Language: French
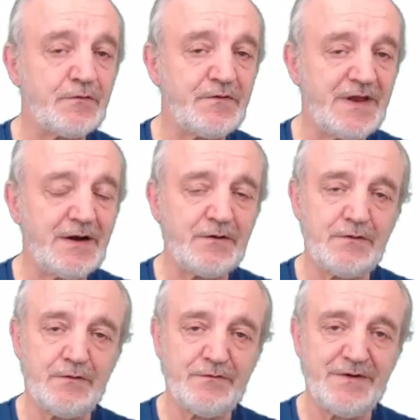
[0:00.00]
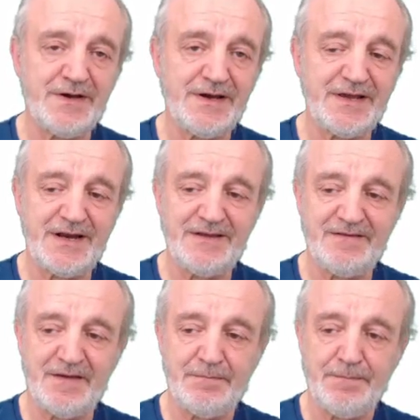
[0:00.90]
dont celles que l'on va
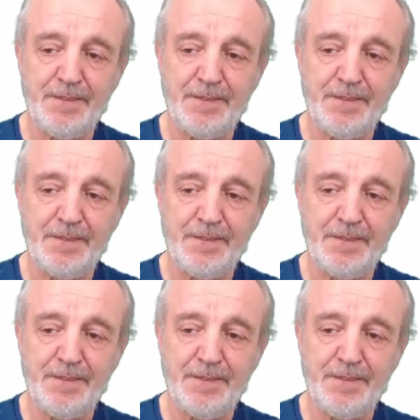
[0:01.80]
réaliser.